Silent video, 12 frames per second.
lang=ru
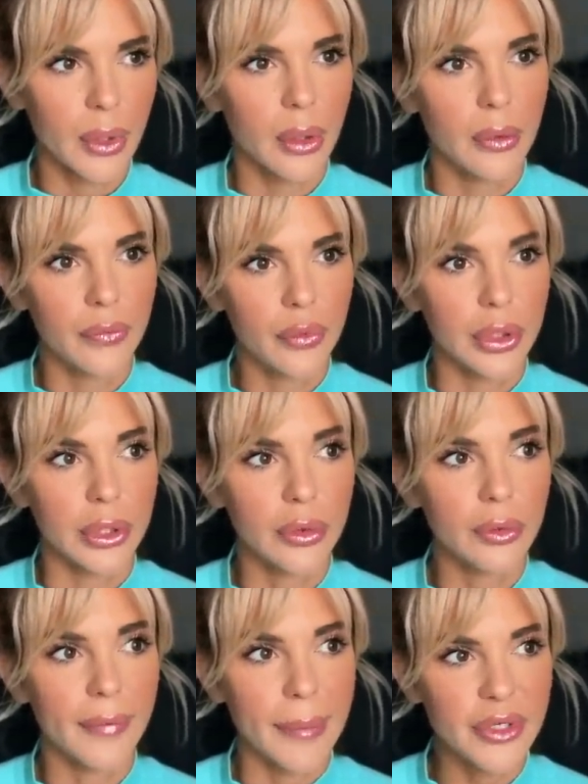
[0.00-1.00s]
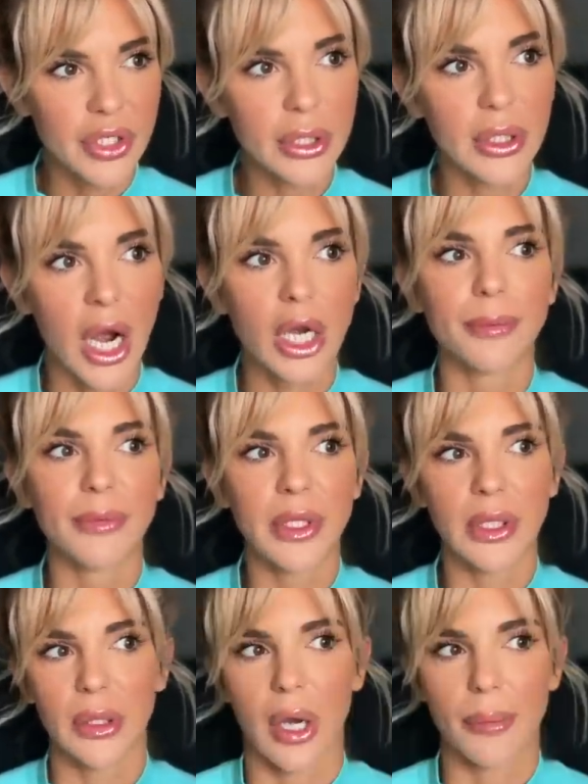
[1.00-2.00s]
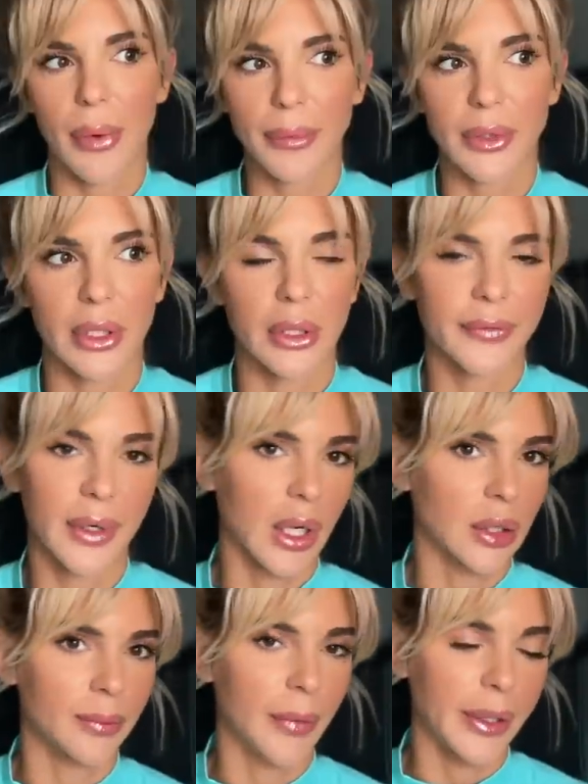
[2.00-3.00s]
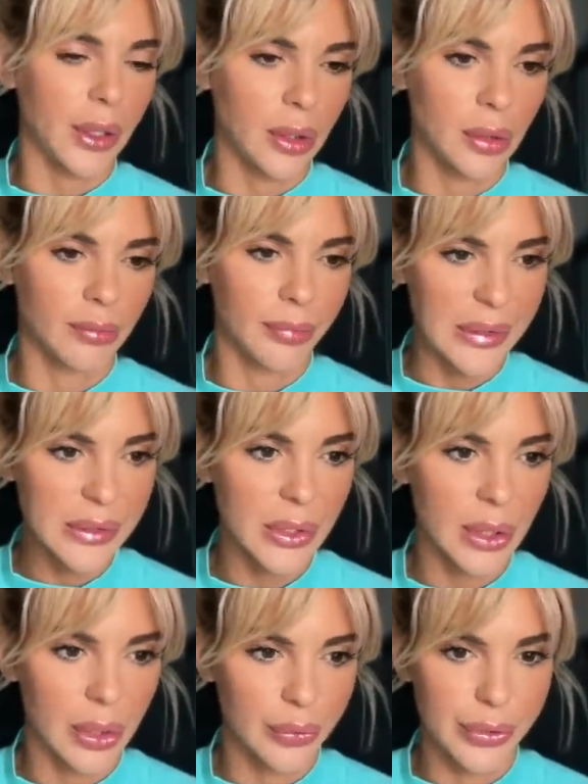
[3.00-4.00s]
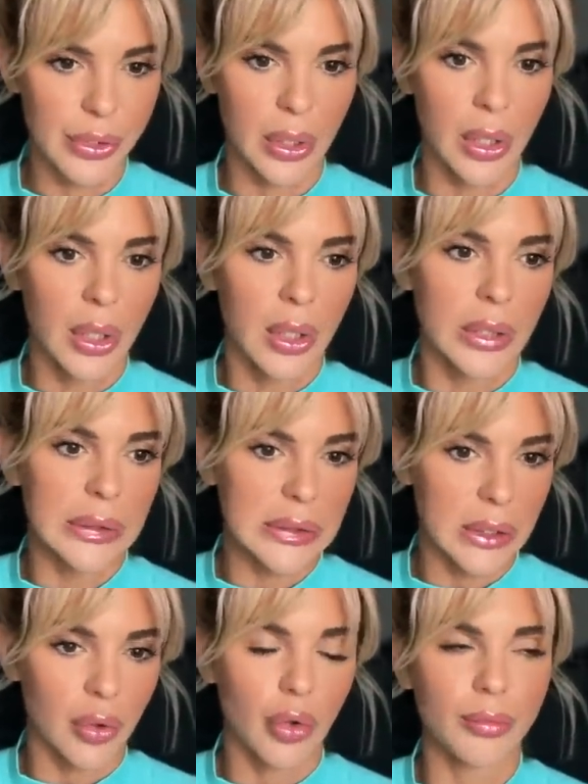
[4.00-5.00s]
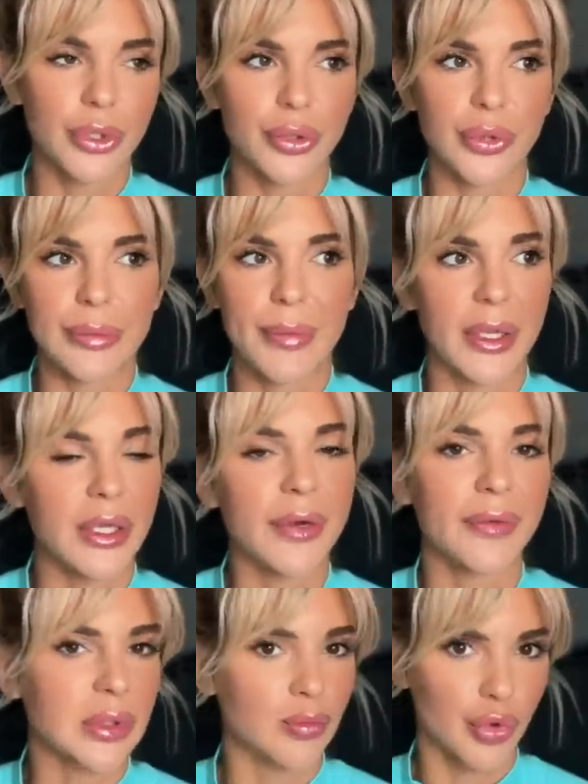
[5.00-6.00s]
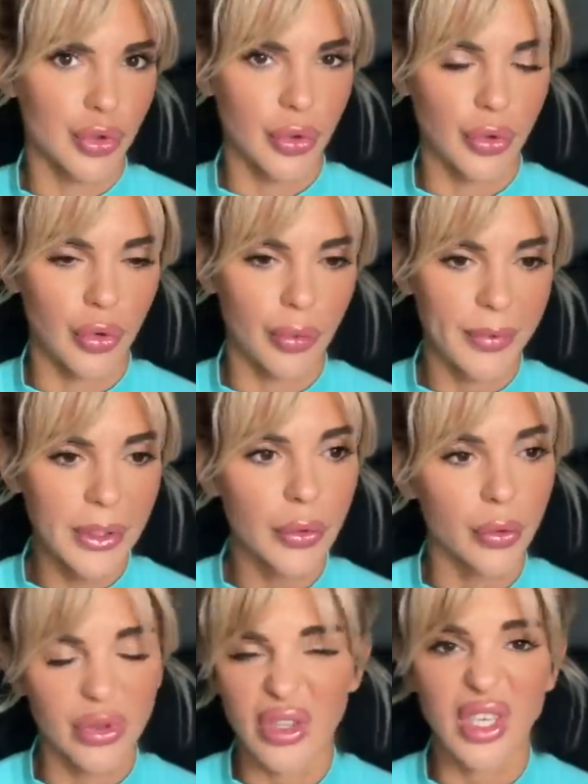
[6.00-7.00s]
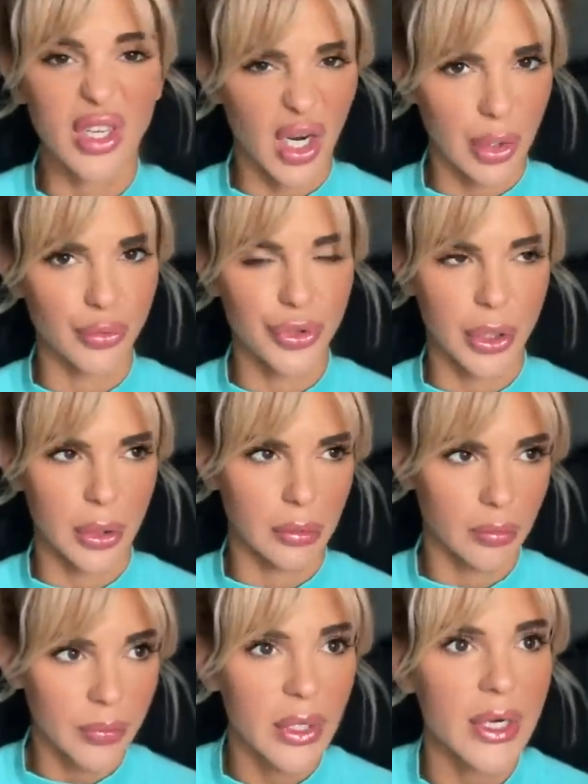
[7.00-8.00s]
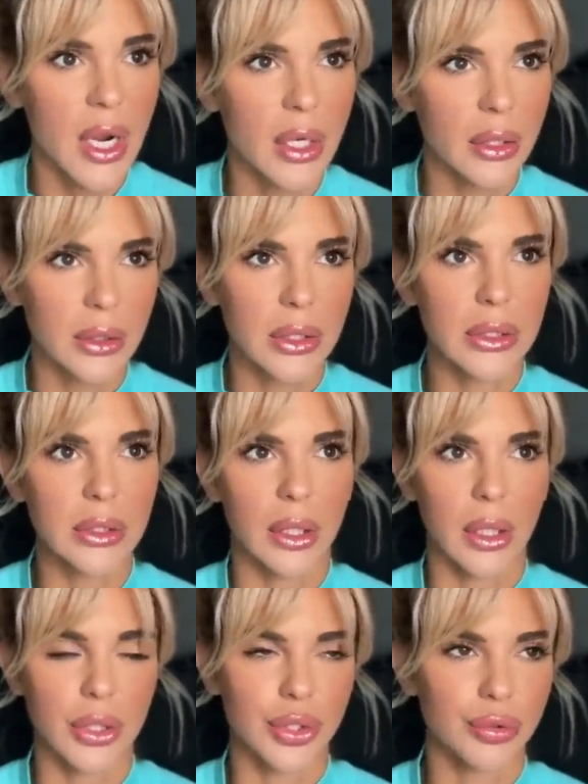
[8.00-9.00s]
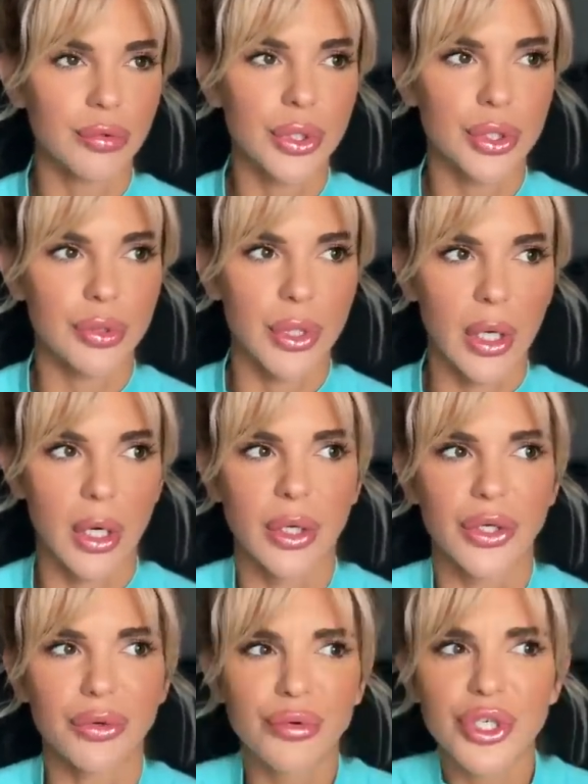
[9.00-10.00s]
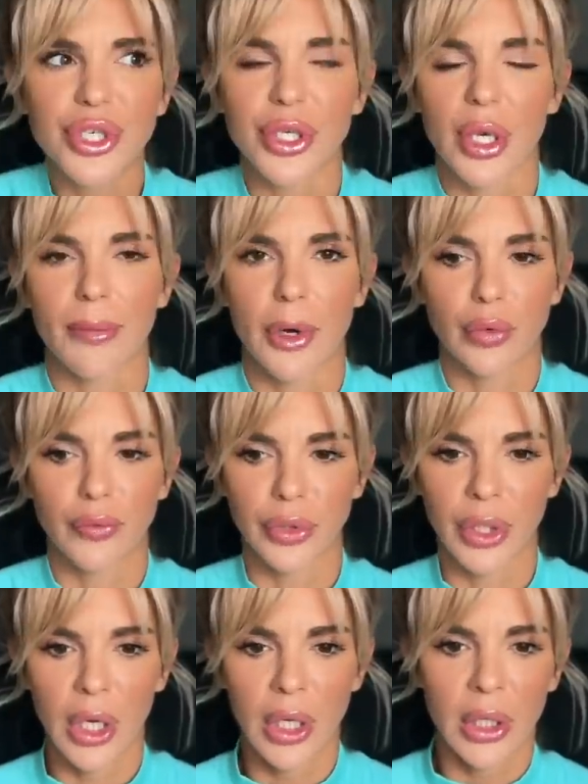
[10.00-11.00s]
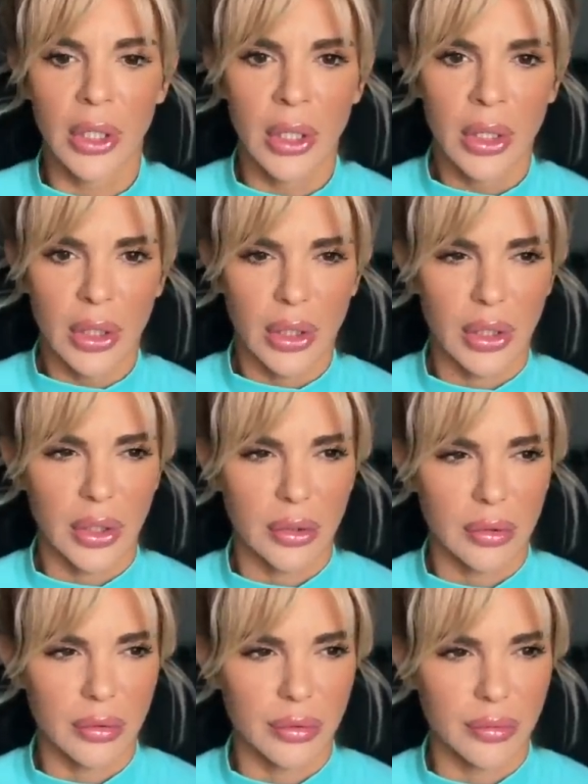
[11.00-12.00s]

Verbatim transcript: Вот. Ну, вообще, как мне обо мне говорят мои близкие люди, знакомые, что тебя невозможно не любить, хоть ты и колючка. У меня реально есть такая штука, что я как ежик, я могу вот и